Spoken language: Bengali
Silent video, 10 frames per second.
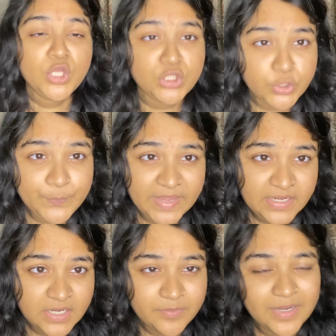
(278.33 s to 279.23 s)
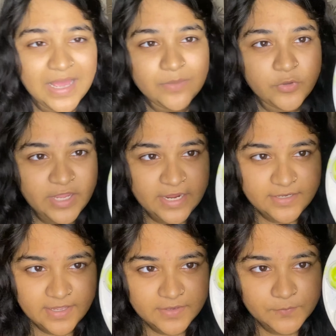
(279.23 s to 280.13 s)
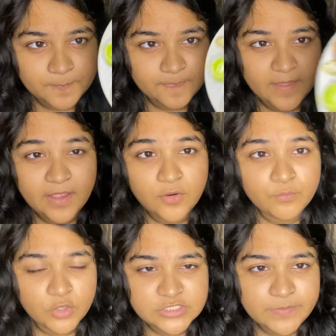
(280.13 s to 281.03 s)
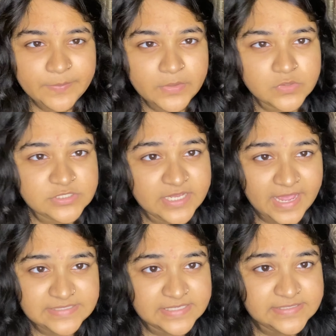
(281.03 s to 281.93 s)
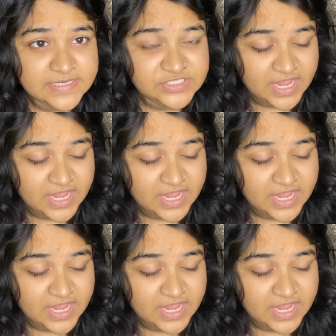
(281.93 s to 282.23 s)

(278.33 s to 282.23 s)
তো পেইন্ট আমি ঢালবো এইটাই এখন মজার ব্যাপার হচ্ছে অ্যাজ আই সেড যে